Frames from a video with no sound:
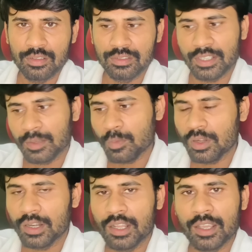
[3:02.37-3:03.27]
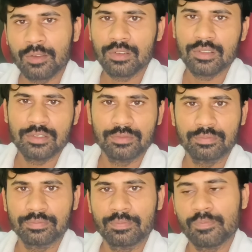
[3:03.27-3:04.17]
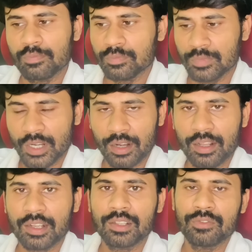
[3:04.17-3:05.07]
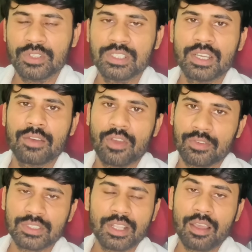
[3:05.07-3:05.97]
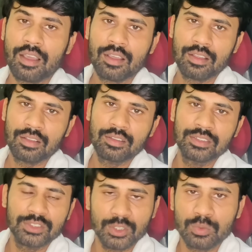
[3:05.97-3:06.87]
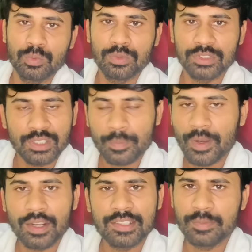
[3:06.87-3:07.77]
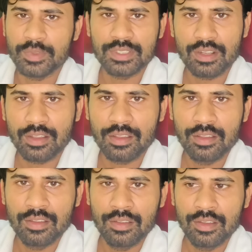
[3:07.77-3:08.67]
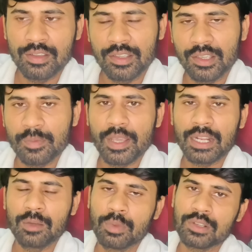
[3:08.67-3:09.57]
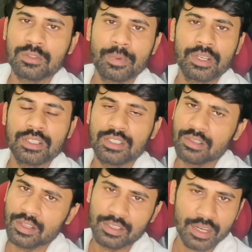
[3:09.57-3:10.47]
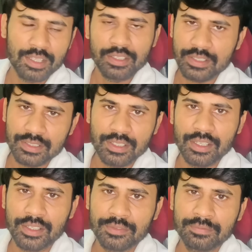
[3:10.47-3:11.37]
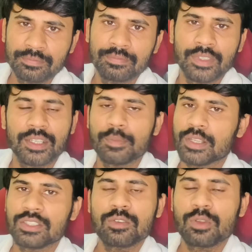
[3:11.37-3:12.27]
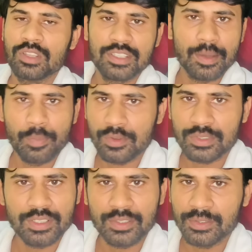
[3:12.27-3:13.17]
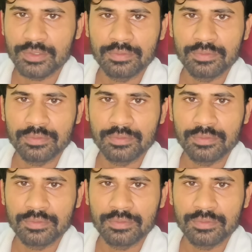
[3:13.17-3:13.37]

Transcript: జగన్మోహన్ రెడ్డి అయ్యంలో మీరు అంటున్నారు కదా విద్యా వ్యవస్థ చదువు చిన్నపిల్లలు అని చెప్పేసి ఏ మేరకు భ్రష్టు పట్టించాడో అందరికీ తెలిసిందే ఇంకా మద్యం గురించి చెప్పవసరం లేదు